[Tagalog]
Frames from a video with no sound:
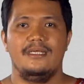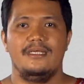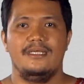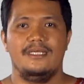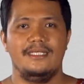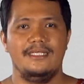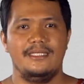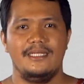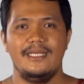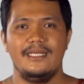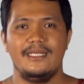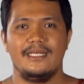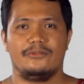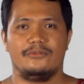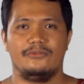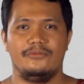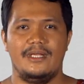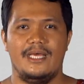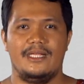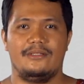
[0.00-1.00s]
Hindi na
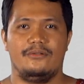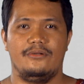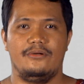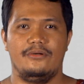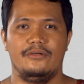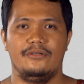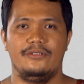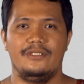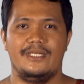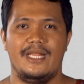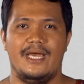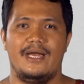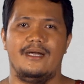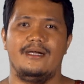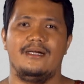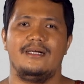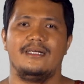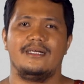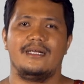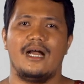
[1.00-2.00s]
tulad noon na
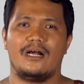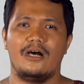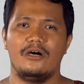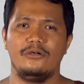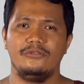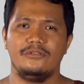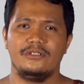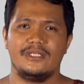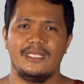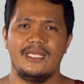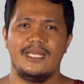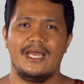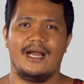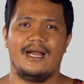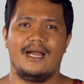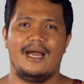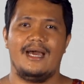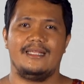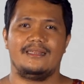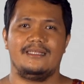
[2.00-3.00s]
kakaunti
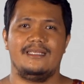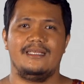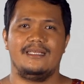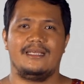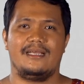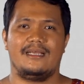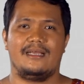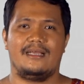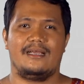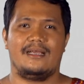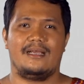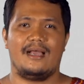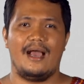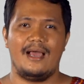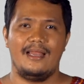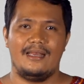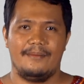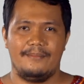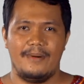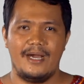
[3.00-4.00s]
ang ating
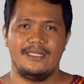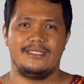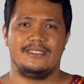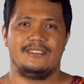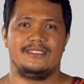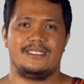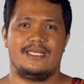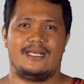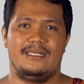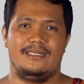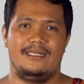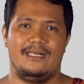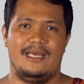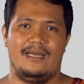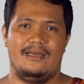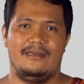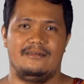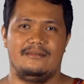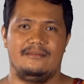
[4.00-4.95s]
kaalaman sa kanila.